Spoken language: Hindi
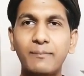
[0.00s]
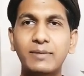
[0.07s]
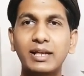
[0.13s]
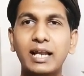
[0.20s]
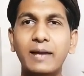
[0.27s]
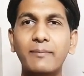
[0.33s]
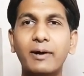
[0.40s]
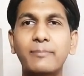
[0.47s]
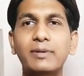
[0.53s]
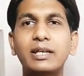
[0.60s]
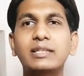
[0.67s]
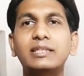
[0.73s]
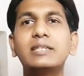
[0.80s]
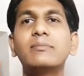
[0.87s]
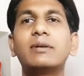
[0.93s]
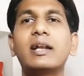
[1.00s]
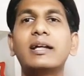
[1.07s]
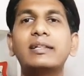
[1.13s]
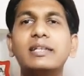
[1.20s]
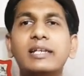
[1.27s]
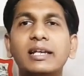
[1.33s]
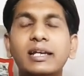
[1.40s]
आपकी लाइफ आपने ऐसी बना
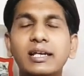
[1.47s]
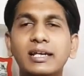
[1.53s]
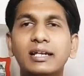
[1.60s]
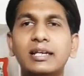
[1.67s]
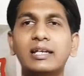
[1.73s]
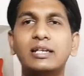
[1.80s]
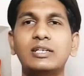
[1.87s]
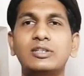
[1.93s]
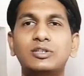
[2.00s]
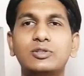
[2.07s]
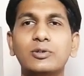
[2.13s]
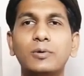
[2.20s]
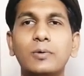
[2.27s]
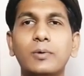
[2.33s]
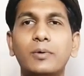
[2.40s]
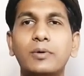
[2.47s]
दी है जो